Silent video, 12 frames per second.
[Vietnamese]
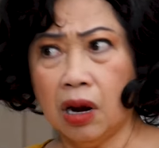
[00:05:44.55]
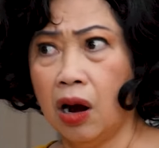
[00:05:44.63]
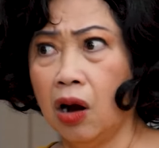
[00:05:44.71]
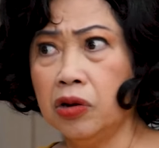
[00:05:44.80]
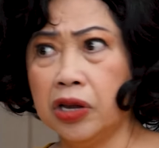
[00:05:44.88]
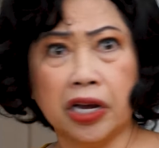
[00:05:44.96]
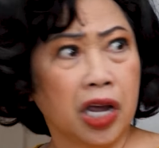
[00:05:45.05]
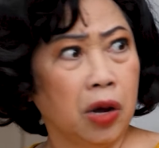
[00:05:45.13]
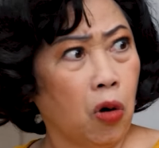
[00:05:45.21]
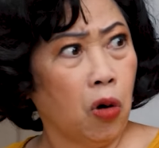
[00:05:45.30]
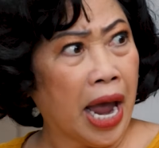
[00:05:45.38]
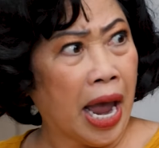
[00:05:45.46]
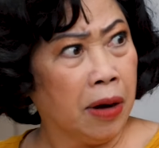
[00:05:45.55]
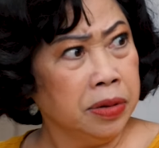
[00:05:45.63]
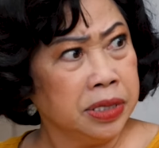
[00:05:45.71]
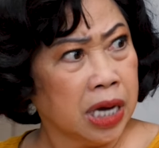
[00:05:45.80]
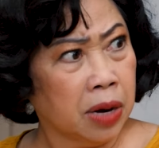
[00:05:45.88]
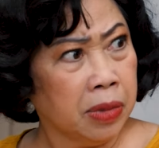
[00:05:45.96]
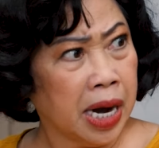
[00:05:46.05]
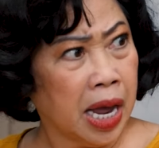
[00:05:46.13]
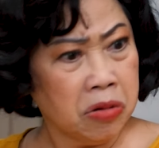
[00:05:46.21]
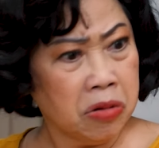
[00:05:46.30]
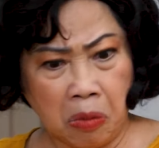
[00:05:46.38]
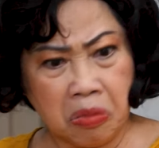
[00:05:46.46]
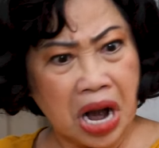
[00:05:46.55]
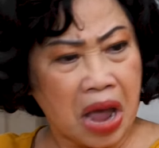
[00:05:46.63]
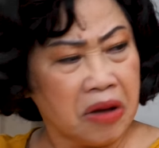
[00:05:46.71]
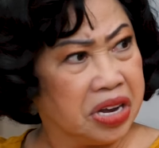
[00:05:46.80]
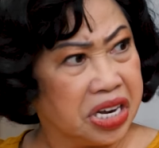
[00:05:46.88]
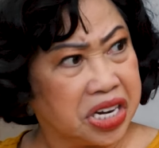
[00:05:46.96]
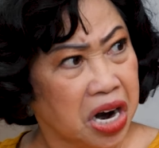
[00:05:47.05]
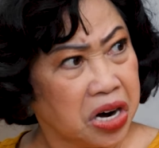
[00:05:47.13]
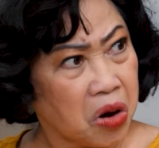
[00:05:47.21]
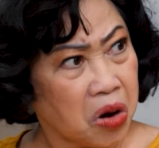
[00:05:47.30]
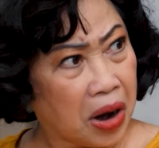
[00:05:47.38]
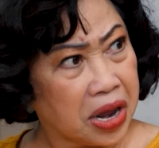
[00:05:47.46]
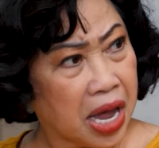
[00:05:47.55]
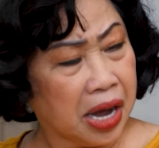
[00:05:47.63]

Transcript: trời ơi việt kiều bộ nghèo nói sao mà đeo không có đeo gì trơn trời